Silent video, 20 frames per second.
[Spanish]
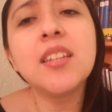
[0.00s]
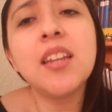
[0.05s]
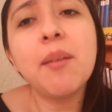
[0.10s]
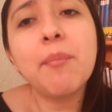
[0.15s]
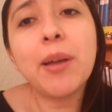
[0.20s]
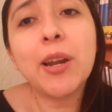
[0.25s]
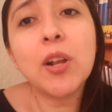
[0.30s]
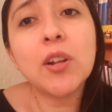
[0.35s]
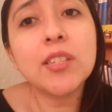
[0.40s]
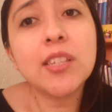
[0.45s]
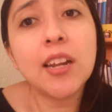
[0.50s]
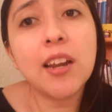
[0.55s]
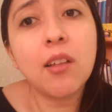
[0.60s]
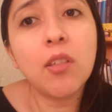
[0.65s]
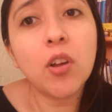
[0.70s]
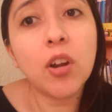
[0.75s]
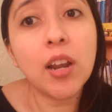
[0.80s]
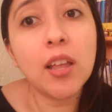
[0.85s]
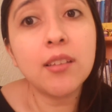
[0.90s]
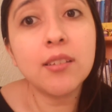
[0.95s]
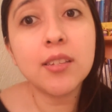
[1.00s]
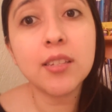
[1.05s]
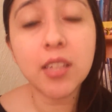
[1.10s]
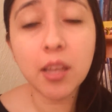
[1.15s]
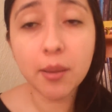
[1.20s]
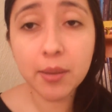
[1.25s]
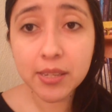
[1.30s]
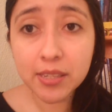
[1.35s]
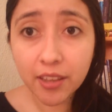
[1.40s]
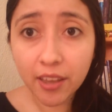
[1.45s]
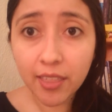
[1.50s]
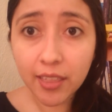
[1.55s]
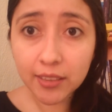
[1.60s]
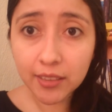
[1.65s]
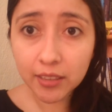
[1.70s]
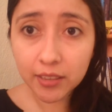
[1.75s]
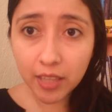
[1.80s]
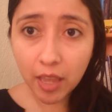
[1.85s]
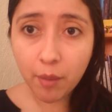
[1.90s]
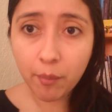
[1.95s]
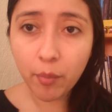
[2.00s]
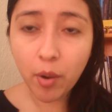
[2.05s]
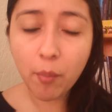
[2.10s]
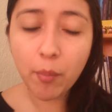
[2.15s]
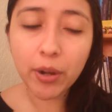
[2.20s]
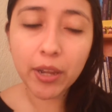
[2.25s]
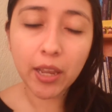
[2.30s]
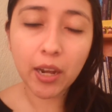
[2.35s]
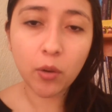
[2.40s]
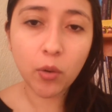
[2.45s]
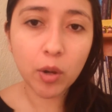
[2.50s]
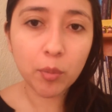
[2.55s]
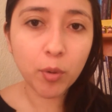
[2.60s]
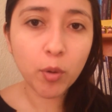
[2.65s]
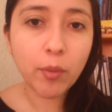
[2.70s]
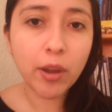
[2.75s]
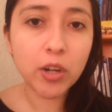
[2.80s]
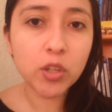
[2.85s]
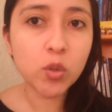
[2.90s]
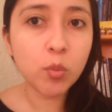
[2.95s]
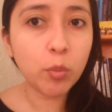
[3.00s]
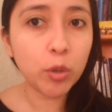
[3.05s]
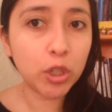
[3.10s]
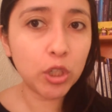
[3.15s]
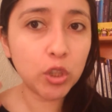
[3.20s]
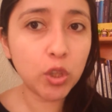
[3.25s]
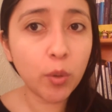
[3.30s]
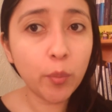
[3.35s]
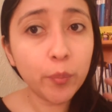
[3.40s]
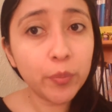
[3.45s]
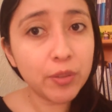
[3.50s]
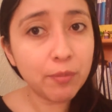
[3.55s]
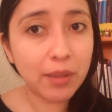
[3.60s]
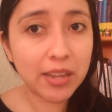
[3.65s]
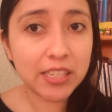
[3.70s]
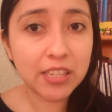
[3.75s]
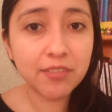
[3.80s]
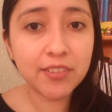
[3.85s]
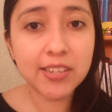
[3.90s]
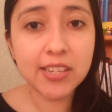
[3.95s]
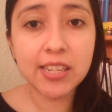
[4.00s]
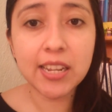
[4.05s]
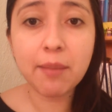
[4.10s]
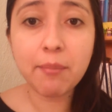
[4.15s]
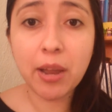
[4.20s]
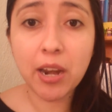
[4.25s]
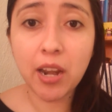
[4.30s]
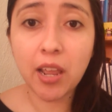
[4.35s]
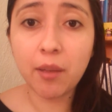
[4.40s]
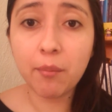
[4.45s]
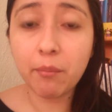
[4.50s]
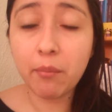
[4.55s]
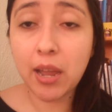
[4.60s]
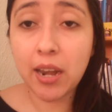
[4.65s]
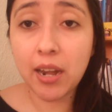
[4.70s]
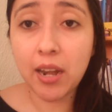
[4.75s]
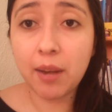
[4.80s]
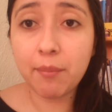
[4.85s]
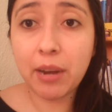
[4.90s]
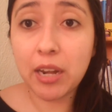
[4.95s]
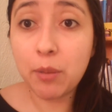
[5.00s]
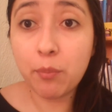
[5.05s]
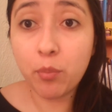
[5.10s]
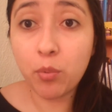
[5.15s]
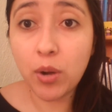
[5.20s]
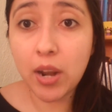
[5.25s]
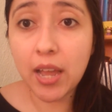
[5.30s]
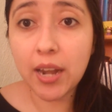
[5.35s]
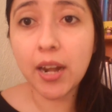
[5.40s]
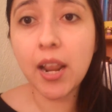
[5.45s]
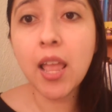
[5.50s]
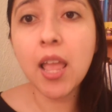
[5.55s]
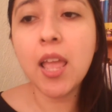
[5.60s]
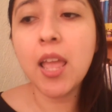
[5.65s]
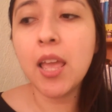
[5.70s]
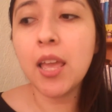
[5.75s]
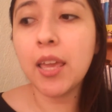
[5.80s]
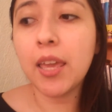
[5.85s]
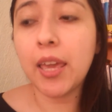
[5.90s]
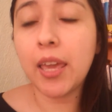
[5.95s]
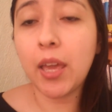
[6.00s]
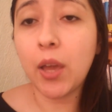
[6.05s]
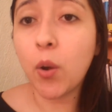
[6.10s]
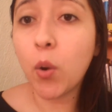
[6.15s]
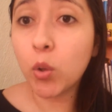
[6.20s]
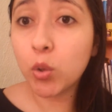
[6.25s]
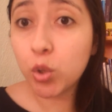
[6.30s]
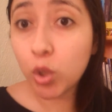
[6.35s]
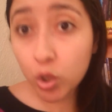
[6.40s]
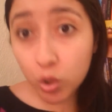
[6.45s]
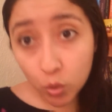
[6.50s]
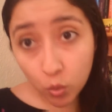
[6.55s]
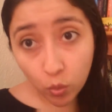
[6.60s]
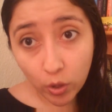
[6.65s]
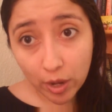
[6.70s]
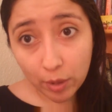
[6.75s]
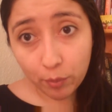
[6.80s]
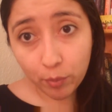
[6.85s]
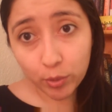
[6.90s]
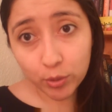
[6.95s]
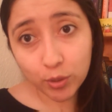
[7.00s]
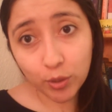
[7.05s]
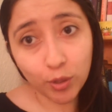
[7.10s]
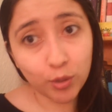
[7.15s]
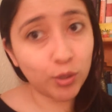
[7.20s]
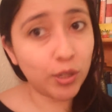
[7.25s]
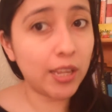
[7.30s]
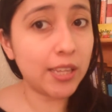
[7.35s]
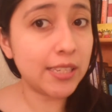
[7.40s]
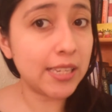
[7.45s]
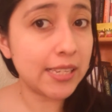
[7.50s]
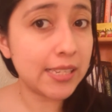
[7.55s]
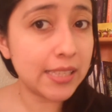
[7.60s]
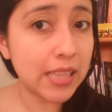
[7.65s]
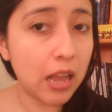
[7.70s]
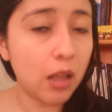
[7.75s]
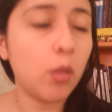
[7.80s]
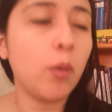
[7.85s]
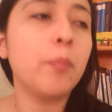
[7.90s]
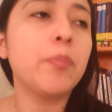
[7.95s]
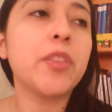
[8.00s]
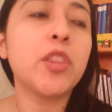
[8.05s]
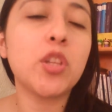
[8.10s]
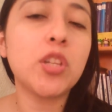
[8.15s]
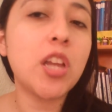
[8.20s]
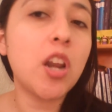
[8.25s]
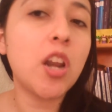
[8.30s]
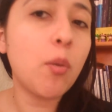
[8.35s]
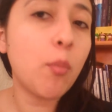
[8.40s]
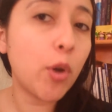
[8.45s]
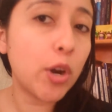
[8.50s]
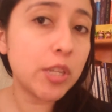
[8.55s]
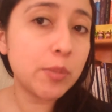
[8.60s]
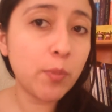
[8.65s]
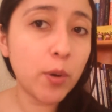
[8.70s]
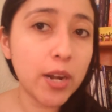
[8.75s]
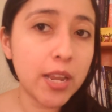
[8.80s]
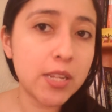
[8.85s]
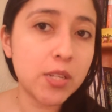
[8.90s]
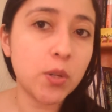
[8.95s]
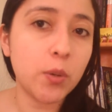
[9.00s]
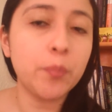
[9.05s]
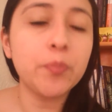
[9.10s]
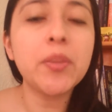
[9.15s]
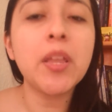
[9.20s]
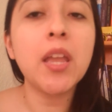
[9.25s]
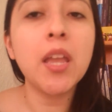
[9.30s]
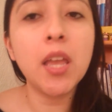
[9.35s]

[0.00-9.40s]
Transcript: Sin embargo, el sanador le dice, sabes qué, date tiempo porque el cuerpo humano es un poquito más difícil de manipular que otros cuerpos en los que has estado. Entonces a lo mejor es por eso.